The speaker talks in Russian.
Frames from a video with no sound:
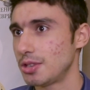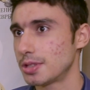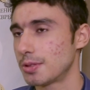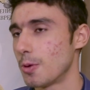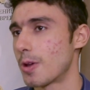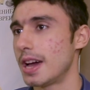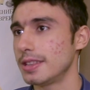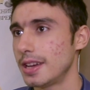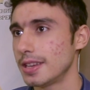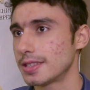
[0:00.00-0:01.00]
чувствую
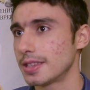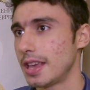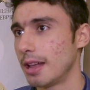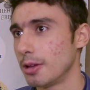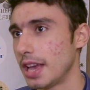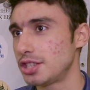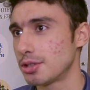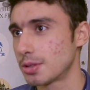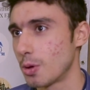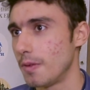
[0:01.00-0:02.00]
радость, я, я
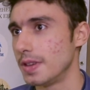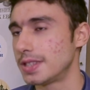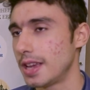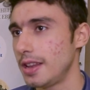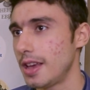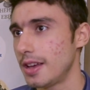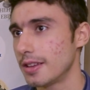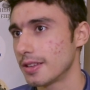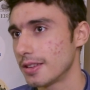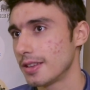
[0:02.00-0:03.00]
чувствую веселье.
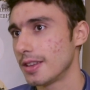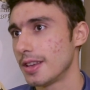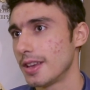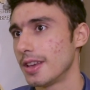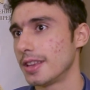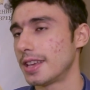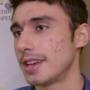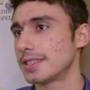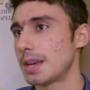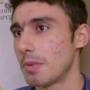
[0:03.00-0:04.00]

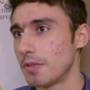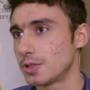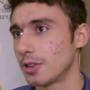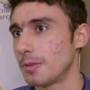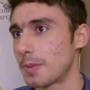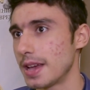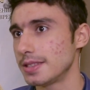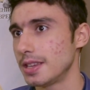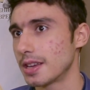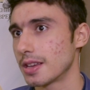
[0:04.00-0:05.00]
Это самый веселый
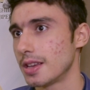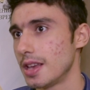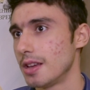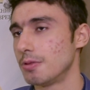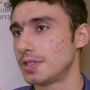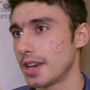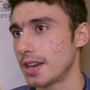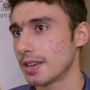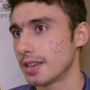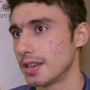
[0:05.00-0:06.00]
праздник. У
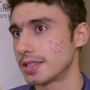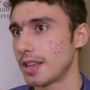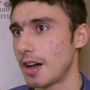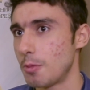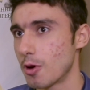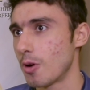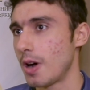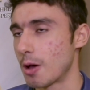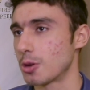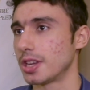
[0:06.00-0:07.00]
всех, э, слава Богу,
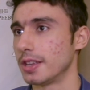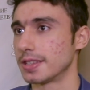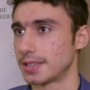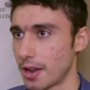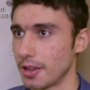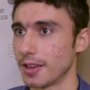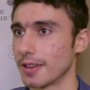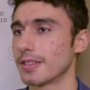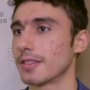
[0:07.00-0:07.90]
хорошее настроение.